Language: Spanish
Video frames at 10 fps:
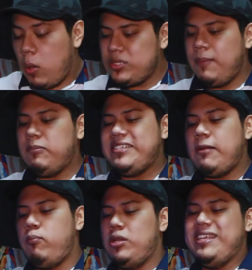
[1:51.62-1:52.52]
Vamos a
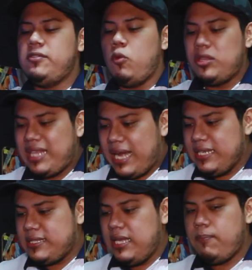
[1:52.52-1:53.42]
empezar por desmontar
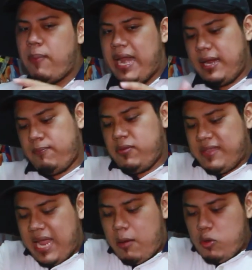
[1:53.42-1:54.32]
este para que pues,
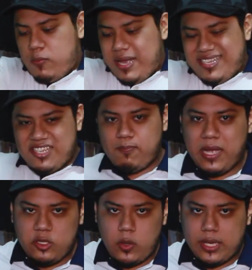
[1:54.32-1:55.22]
tengamos más
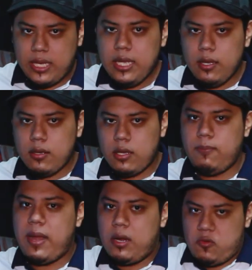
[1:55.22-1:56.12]
espacio aquí y
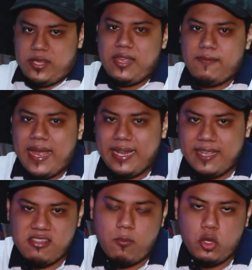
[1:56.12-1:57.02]
para que ustedes vean
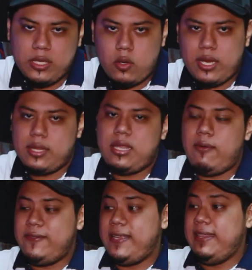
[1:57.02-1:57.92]
este monitor que está
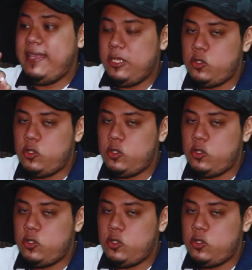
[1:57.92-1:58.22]
bastante